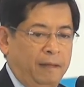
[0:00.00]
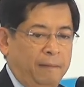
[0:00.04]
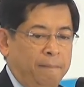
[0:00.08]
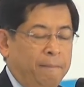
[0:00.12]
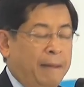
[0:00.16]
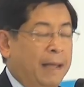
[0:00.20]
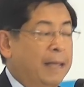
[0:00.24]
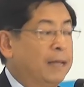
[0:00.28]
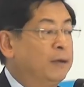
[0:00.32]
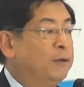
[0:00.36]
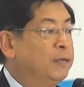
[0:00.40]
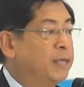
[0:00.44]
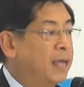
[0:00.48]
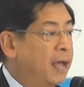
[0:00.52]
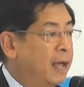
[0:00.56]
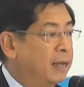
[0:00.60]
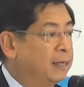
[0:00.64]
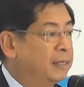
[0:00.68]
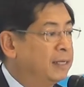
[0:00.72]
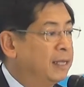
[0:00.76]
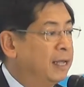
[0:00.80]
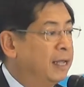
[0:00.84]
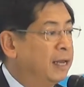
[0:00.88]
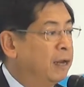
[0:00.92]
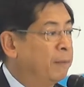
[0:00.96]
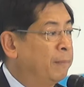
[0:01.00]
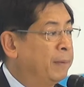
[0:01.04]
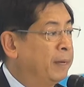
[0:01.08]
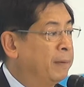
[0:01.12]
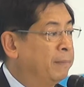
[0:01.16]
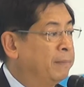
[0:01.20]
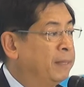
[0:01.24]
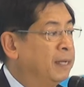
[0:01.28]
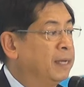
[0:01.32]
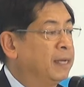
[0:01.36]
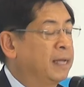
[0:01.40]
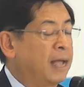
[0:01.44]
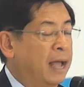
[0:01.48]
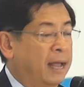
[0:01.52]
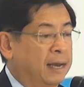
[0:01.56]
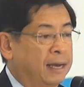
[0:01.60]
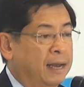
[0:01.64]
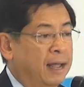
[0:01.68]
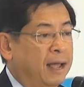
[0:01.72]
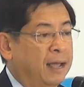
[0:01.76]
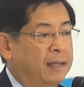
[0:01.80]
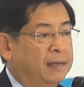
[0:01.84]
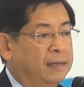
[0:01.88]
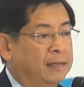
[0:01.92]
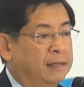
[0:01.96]
ใบอนุญาตที่ให้เราเป็นดำเนินงาน
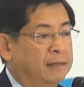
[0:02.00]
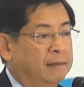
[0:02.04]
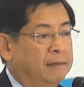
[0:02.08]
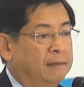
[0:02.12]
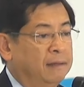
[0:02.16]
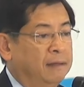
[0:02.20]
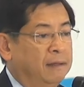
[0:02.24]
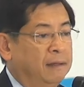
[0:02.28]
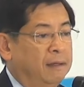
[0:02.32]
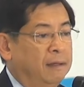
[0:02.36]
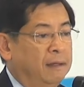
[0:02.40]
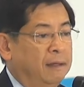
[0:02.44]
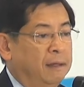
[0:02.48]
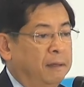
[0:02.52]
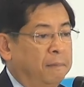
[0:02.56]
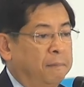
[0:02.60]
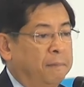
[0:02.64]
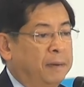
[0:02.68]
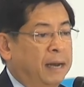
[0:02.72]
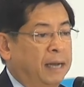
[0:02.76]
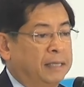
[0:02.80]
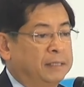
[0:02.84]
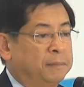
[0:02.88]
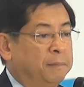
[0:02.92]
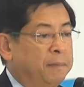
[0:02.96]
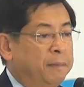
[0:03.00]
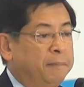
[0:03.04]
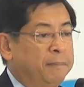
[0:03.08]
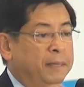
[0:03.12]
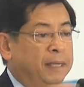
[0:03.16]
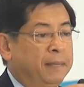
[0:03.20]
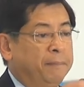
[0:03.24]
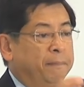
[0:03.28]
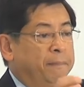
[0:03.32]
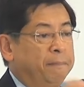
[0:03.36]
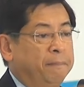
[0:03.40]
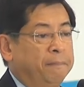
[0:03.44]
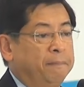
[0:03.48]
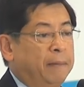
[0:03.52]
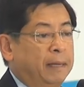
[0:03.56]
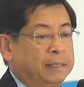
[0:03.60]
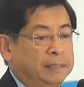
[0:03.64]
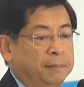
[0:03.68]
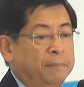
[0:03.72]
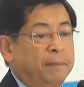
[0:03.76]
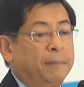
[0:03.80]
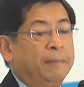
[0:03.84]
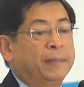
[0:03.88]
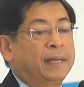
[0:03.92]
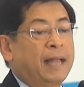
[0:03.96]
ได้เนี่ยมันอาจจะไม่มีอาจ
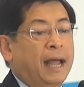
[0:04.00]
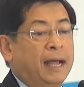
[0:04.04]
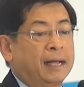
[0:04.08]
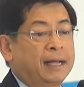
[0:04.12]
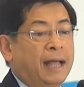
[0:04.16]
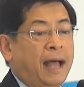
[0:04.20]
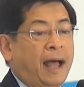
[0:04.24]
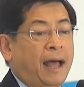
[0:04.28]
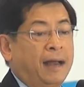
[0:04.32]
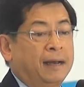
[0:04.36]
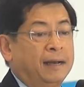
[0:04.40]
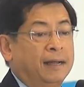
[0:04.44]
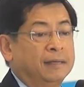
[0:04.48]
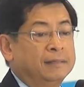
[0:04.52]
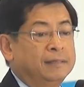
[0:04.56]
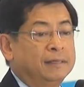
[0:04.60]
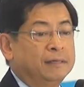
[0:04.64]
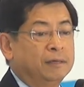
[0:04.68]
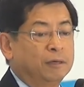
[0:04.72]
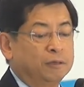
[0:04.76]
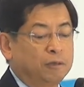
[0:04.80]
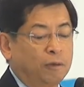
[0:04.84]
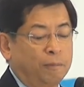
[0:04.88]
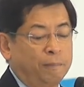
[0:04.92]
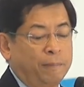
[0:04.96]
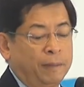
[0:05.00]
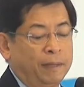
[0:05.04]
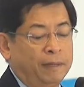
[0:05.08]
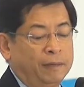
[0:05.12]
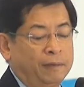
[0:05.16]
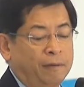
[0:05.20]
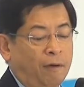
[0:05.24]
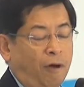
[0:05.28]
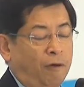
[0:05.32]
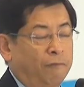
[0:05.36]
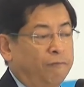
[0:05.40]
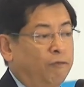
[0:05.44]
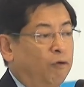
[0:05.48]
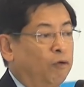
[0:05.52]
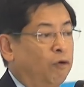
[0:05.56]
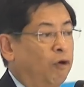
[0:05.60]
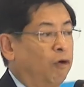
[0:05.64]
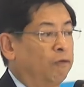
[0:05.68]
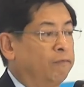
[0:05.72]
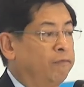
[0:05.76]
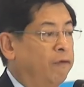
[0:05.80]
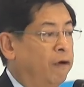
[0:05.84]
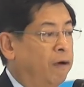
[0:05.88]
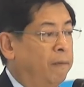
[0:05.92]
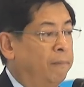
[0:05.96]
จะมีเป็นทางการนะ ซึ่งก็ต้องไปกอกฟงก
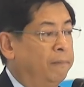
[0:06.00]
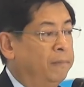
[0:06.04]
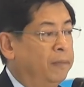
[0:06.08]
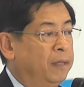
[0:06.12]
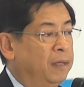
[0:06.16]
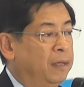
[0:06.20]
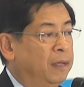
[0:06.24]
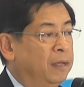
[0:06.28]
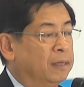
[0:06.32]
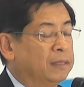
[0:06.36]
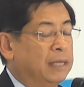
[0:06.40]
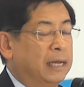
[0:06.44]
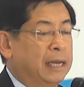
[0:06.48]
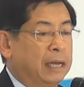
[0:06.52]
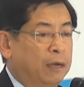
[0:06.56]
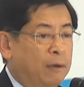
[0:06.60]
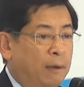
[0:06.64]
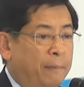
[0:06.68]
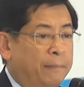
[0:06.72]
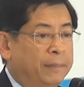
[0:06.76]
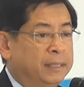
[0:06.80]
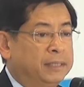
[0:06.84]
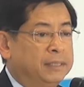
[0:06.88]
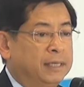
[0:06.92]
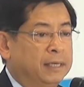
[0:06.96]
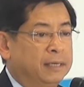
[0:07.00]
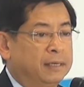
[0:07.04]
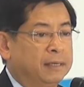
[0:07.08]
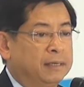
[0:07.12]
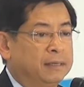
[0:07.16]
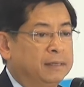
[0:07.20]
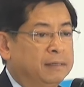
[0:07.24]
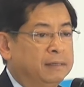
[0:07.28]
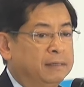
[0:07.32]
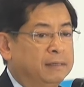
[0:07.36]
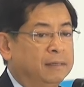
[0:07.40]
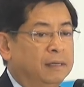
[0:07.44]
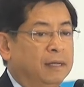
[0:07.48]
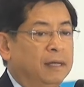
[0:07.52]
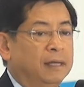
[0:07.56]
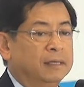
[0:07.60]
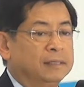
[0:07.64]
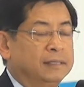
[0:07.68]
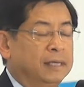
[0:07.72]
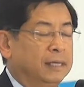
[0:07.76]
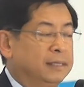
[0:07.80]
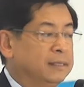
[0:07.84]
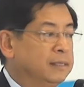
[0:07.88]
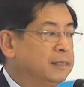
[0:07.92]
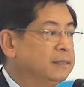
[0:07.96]
อกฟอร์ม แต่ในความเป็นจริงคือ
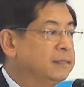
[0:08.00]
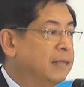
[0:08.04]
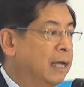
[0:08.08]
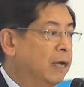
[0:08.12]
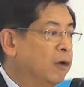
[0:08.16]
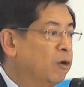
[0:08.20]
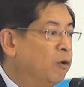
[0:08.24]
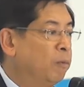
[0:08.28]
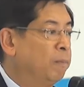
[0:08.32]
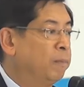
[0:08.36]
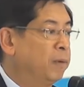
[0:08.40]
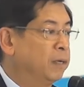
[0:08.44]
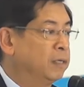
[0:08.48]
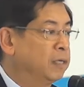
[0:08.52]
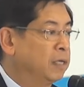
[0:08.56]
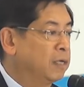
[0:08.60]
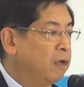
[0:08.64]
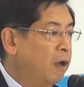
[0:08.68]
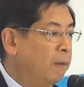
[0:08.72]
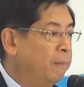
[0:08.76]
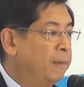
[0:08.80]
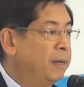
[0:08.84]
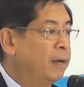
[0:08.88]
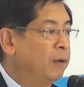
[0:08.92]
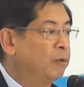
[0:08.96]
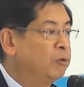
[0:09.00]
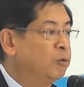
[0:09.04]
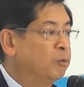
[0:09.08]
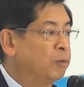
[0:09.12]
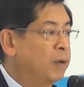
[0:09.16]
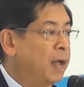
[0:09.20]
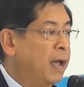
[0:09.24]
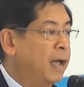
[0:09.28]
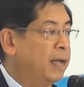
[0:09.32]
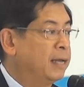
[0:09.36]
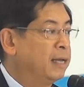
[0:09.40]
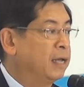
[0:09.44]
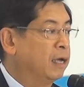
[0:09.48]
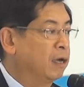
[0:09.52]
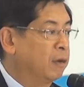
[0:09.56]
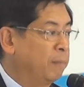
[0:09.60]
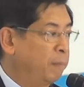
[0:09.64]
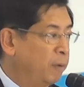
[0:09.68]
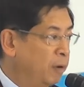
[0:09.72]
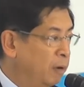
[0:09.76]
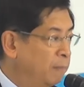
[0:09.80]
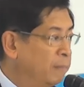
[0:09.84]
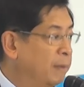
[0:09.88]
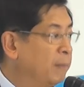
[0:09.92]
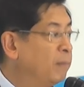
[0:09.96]
สิ่งซึ่งสังคมเขาจะยอมให้เราอยู่ได้เนี่ยก็เพ
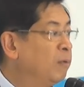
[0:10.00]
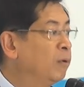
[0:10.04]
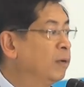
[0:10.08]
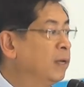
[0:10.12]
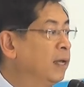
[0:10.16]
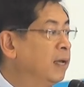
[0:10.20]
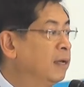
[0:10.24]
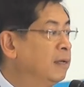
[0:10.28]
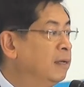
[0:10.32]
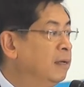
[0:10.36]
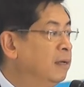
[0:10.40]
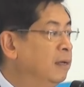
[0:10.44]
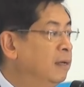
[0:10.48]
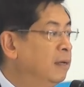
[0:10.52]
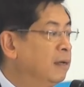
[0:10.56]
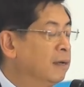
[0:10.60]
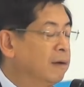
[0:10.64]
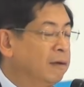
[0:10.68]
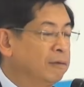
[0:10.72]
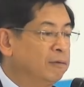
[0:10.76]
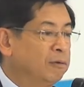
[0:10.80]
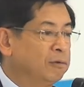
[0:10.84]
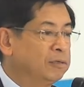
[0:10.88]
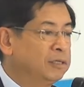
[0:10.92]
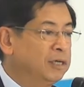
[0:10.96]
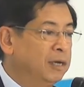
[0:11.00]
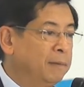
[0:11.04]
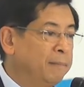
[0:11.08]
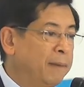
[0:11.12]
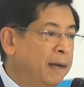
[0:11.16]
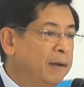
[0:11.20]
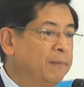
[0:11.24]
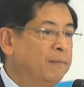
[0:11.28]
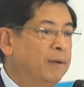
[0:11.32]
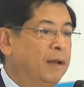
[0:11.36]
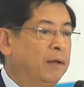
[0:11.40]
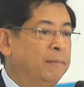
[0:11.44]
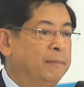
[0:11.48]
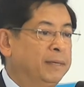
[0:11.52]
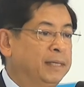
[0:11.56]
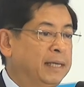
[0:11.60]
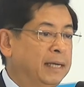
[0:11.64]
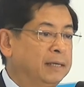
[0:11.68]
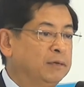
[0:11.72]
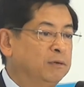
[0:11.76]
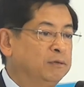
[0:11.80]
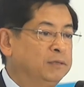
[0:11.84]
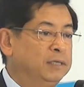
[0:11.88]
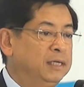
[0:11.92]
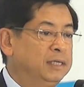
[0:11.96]
ราะเรามีพวกนี้เขาต้องเชื่อมั่นว่าเรามีเท
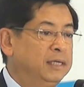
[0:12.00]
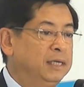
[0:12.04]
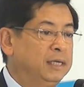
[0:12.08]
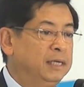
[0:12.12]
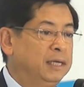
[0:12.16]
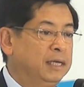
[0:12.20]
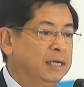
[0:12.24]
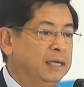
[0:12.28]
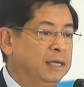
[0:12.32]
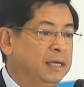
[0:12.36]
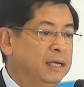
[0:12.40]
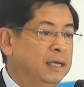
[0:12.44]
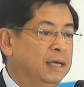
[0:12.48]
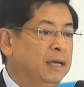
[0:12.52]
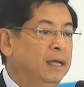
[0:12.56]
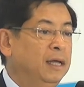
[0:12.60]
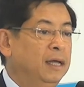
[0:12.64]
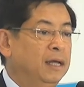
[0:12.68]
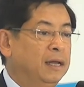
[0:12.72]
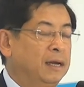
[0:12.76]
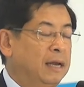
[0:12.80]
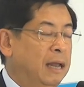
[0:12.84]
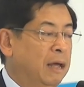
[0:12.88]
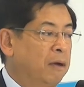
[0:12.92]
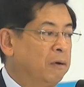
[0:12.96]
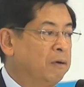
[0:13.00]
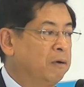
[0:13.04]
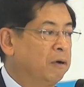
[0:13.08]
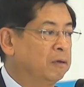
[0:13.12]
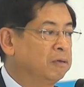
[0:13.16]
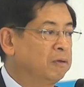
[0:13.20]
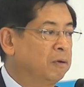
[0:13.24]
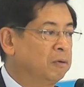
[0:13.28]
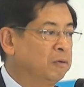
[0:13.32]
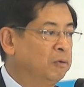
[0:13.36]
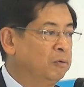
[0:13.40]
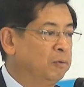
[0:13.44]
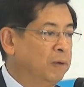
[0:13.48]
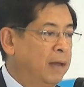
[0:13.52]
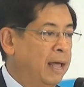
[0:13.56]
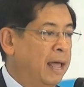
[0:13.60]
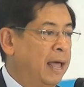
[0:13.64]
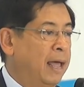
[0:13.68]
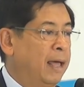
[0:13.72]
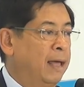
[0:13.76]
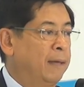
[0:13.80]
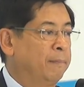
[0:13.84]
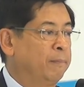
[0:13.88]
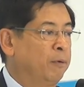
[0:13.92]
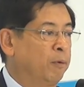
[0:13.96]
คโนโลยีที่ดี แล้วก็ต้องดูแล
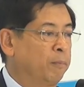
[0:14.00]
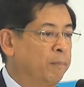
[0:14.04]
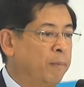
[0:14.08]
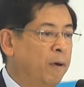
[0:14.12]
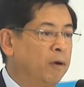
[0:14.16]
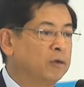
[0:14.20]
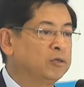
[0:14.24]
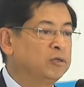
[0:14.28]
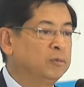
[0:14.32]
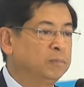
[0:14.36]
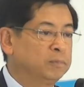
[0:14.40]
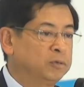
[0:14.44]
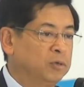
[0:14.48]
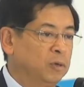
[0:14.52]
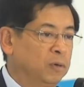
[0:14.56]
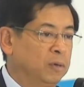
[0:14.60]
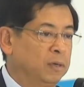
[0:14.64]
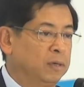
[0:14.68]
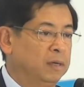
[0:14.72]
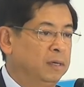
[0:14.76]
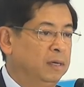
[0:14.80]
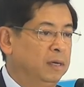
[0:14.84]
ปกป้องชุมชน